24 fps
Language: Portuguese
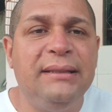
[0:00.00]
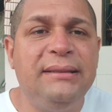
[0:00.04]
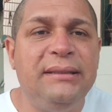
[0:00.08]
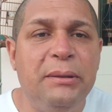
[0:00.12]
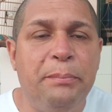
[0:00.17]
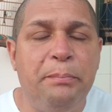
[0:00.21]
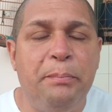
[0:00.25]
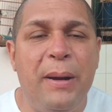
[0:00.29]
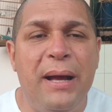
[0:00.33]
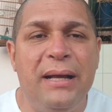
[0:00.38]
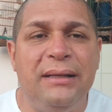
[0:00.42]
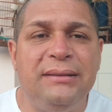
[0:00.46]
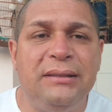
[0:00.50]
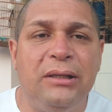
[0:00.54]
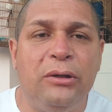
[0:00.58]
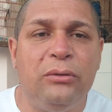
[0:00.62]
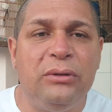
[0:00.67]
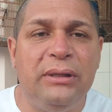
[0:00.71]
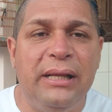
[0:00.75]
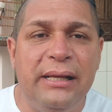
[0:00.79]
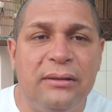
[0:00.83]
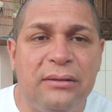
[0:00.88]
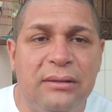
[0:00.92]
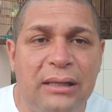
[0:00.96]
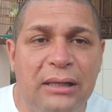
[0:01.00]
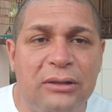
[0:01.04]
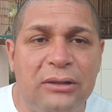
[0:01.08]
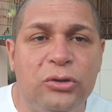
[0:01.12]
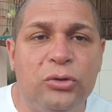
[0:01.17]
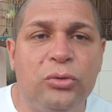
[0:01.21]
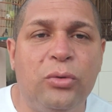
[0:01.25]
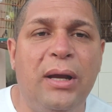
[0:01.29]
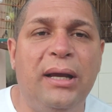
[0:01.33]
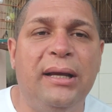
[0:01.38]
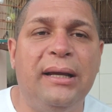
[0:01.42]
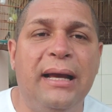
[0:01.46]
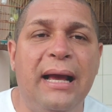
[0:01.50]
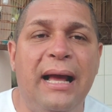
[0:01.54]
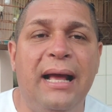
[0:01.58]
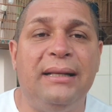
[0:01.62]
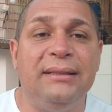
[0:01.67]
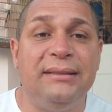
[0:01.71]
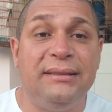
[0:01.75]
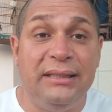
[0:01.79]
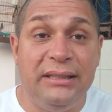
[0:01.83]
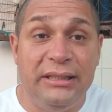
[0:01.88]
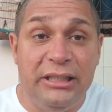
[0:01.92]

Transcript: esse pássaro dentro da sua casa,